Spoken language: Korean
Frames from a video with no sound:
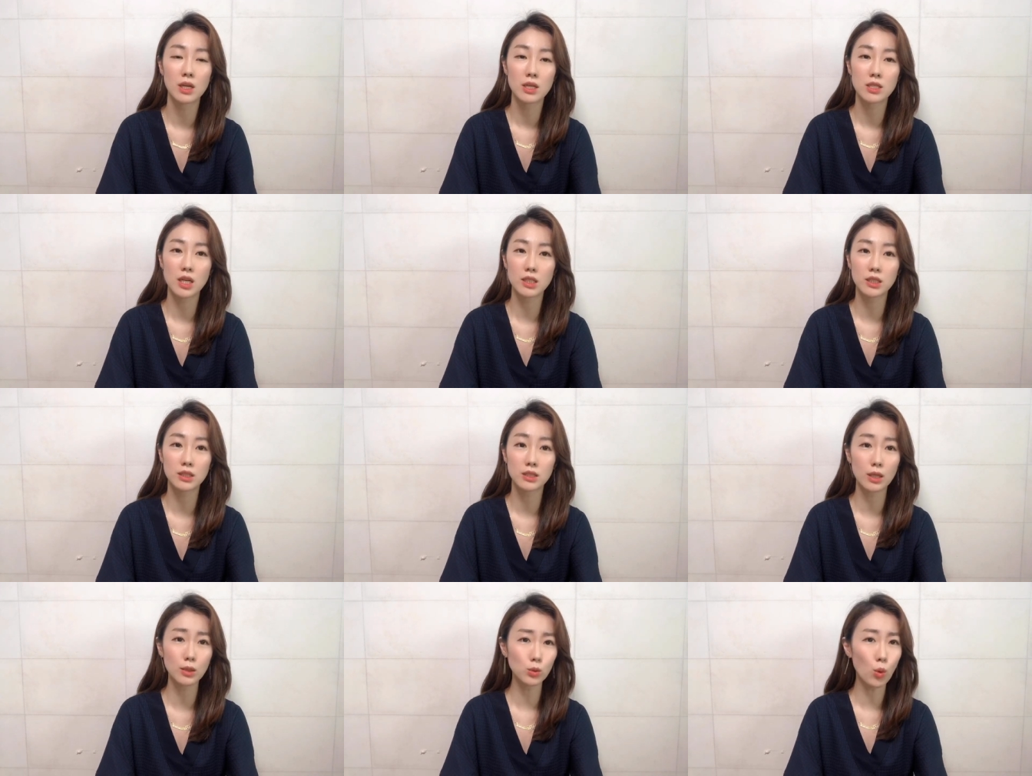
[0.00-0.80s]

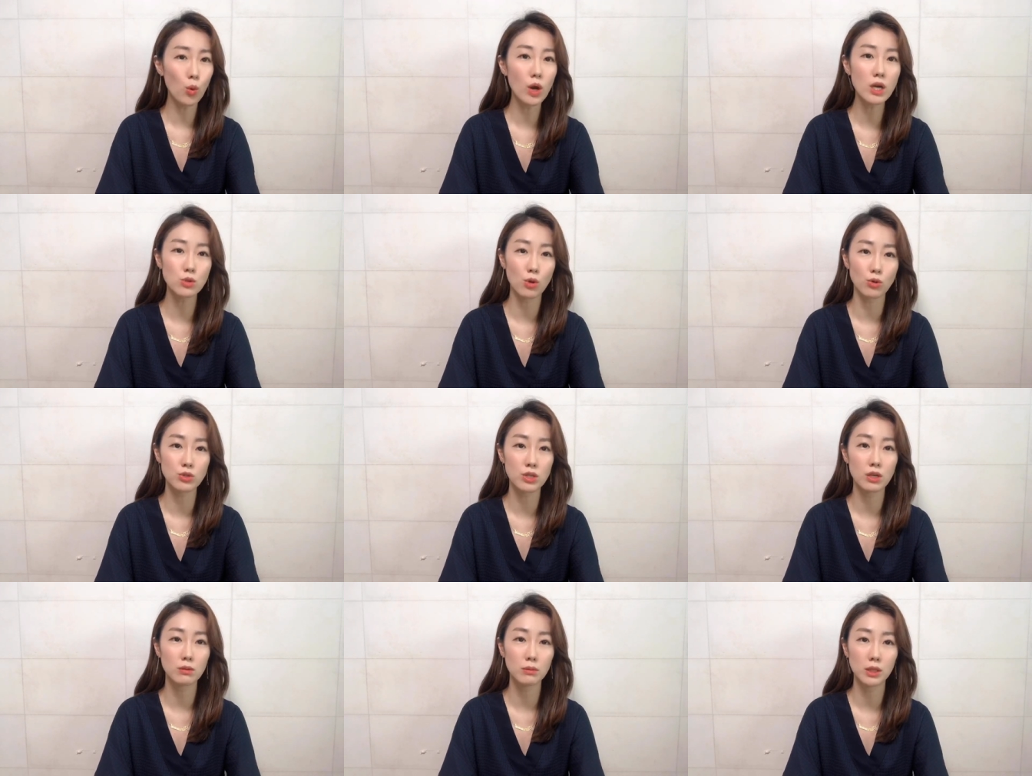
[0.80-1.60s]
사실상 통화
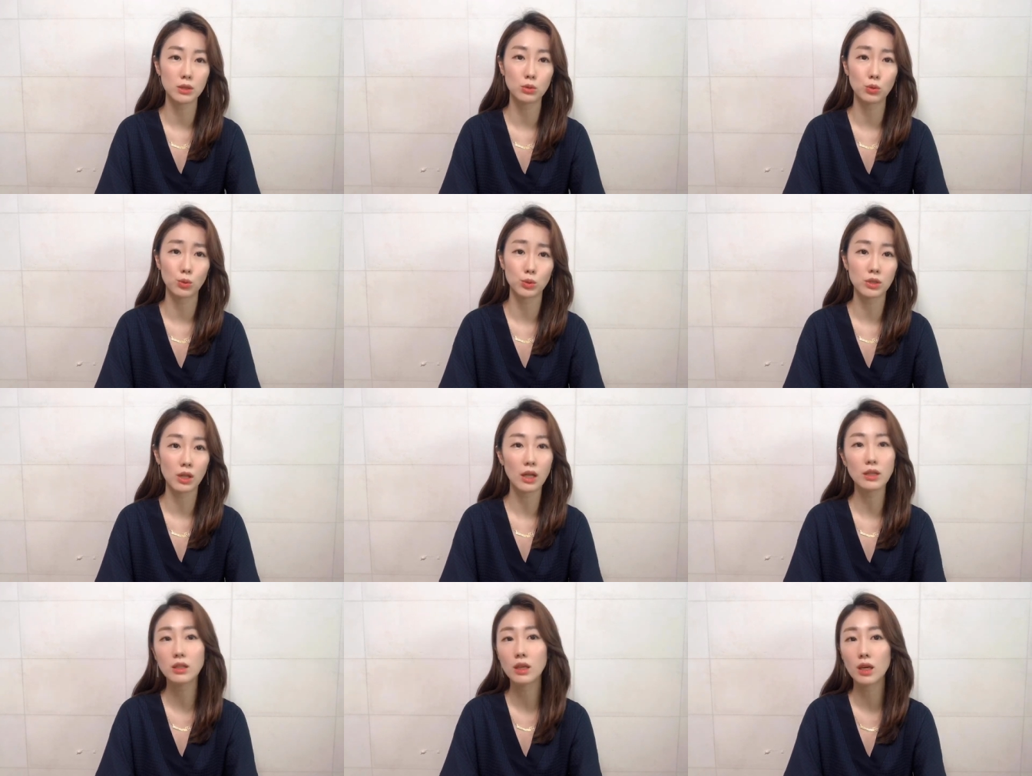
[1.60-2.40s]
정책만으로는
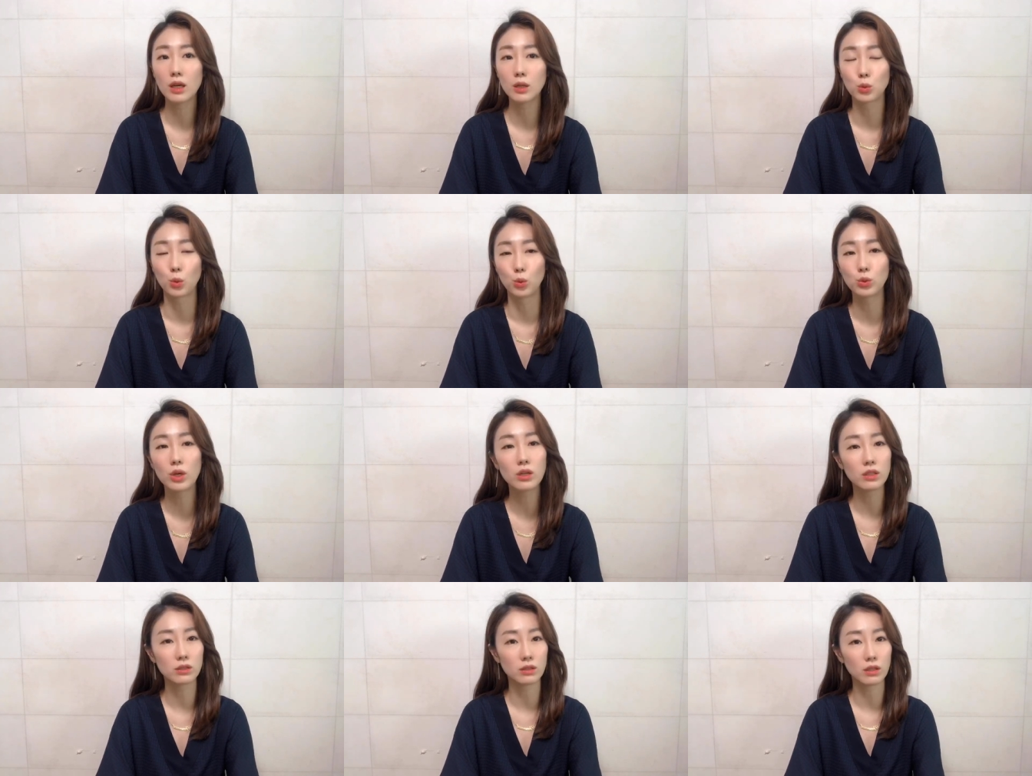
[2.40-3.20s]
한계에
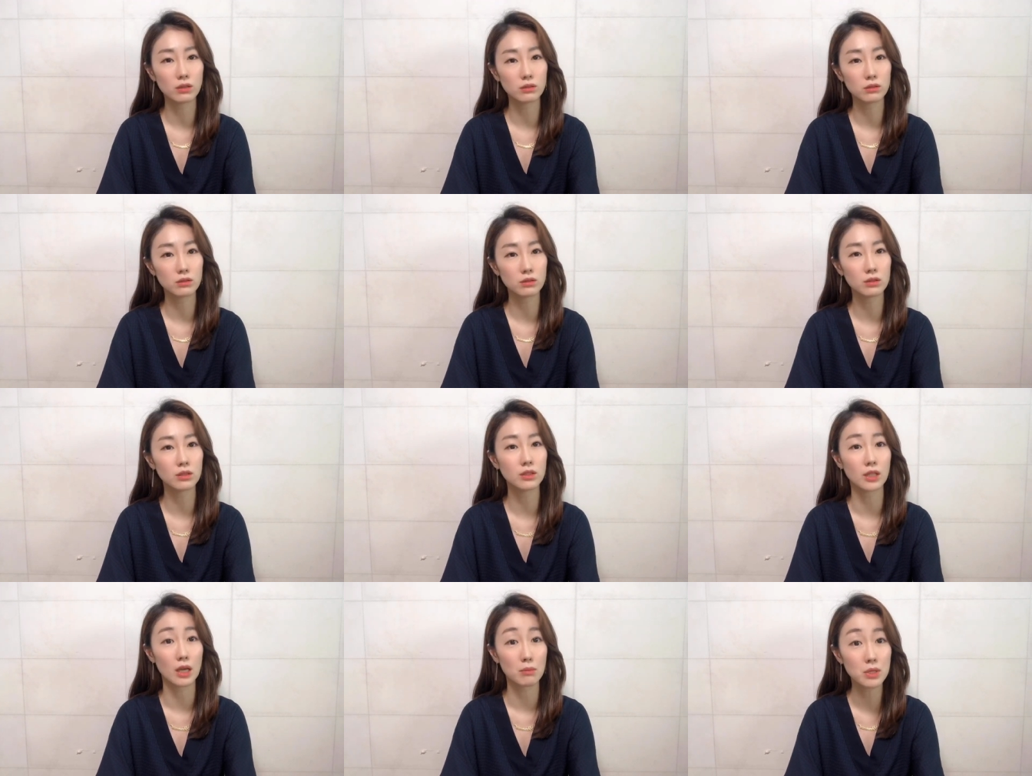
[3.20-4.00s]
도달했다는
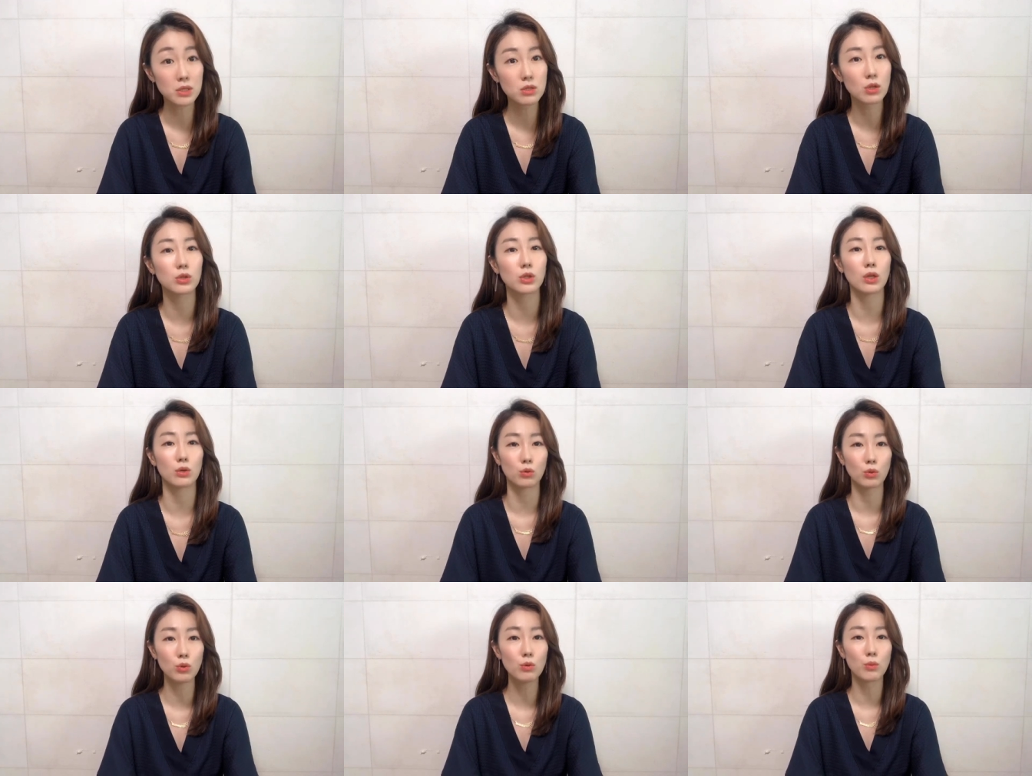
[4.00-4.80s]
뜻을
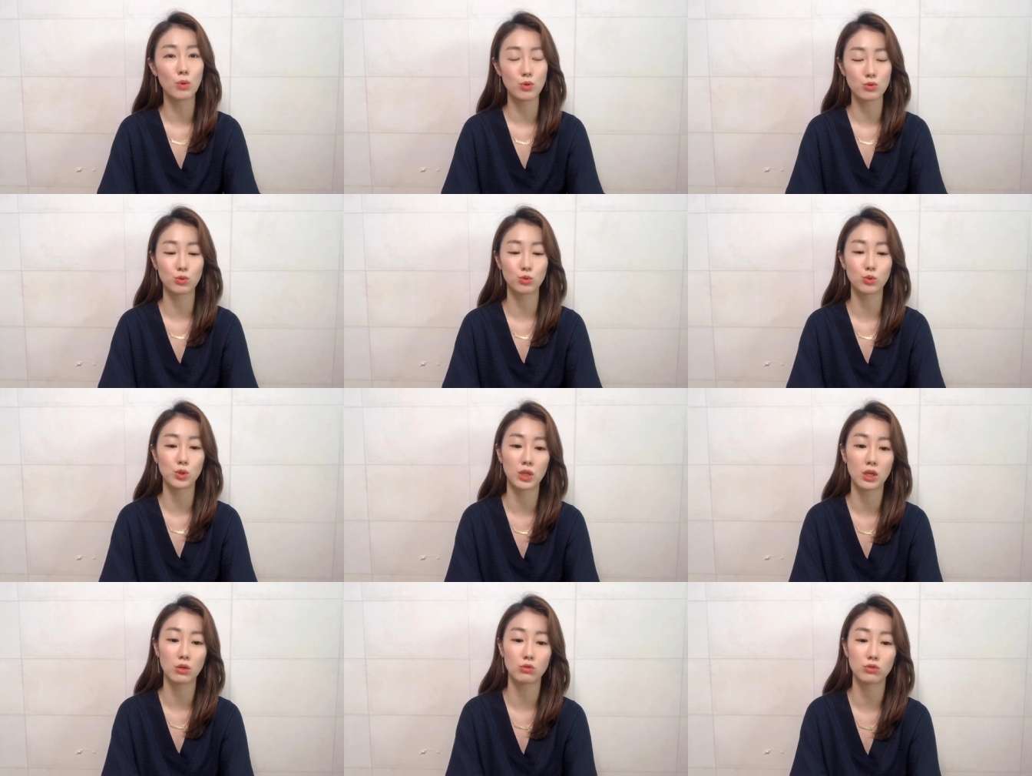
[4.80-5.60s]
내비쳤다고 볼 수도
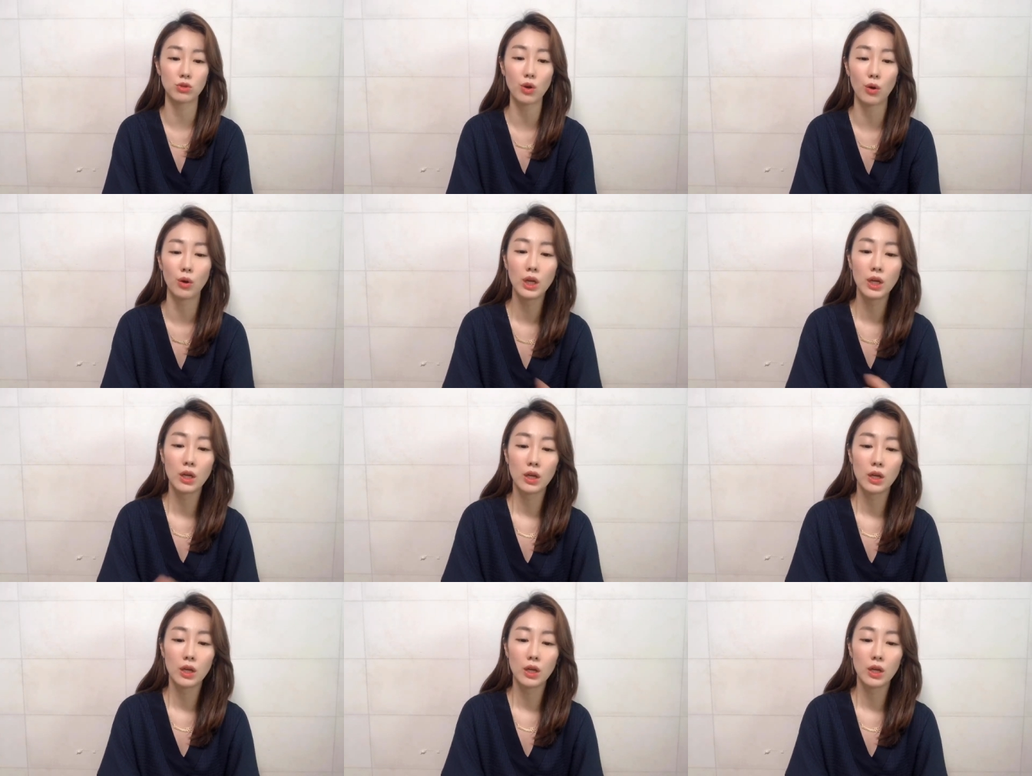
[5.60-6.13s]
있겠고요.